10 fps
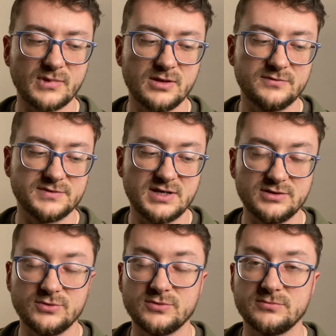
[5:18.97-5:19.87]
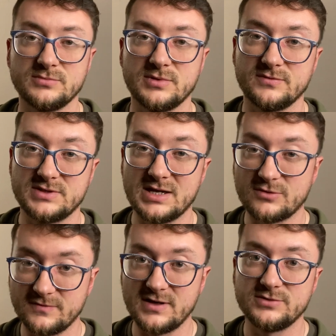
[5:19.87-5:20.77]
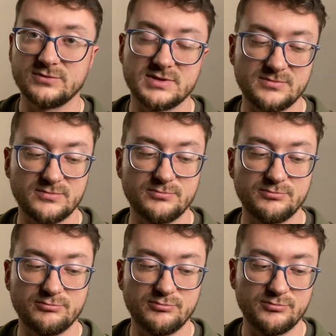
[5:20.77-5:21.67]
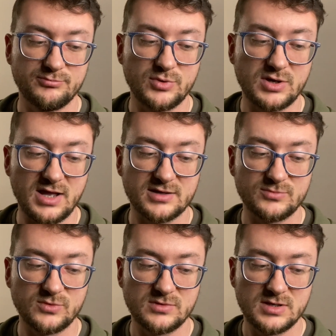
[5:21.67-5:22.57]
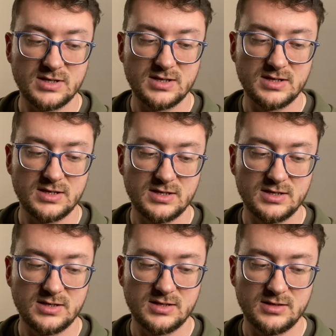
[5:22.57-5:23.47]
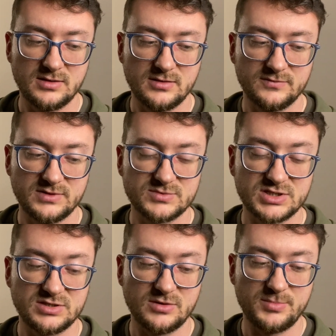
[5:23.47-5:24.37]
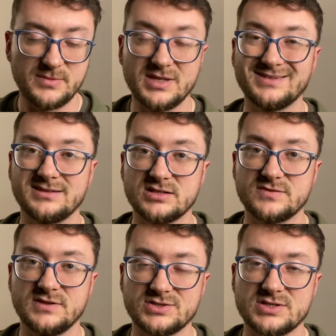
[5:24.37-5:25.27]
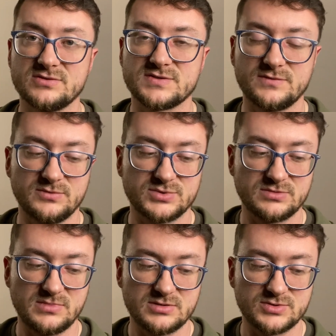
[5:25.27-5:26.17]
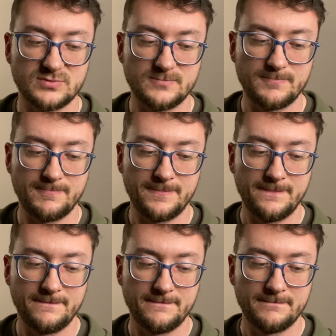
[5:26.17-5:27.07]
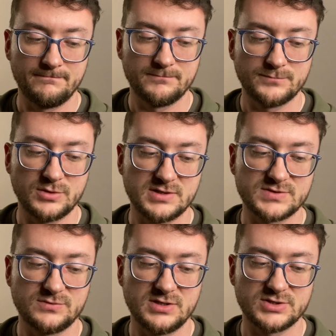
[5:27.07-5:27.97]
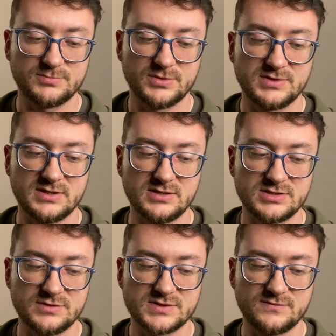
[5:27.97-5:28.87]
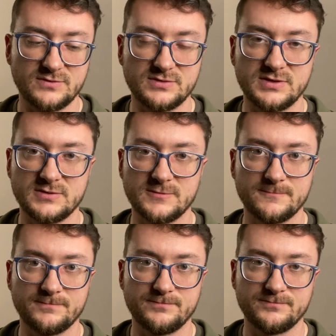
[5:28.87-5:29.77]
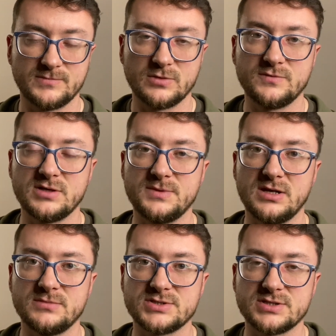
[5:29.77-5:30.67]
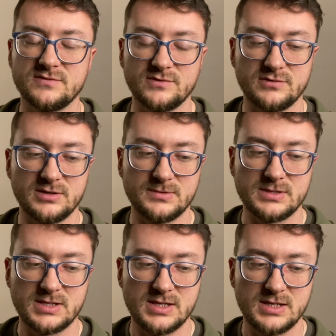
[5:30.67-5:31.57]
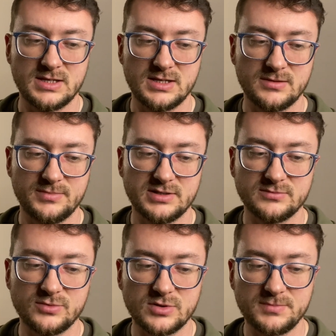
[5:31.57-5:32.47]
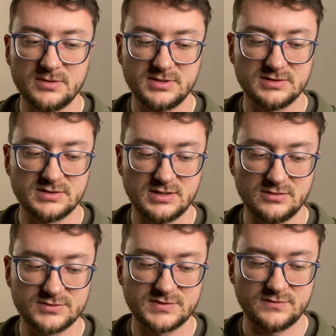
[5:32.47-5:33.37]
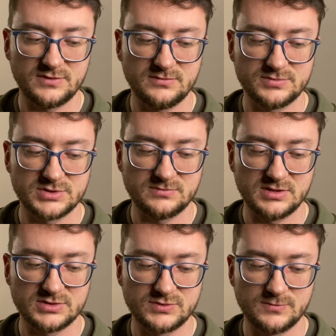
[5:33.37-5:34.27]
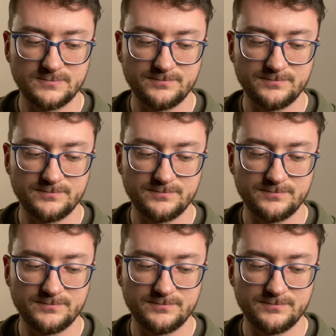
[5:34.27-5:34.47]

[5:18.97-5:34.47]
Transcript: w daniu, w darowaniu nam pokarmu, w tym, że Ty pamiętasz wiecznie o swoim przymierzu, pokazujesz potęgę dzieł swoich. Uwielbiamy Cię i wołamy – Pan Bóg pamięta o swoim przymierzu.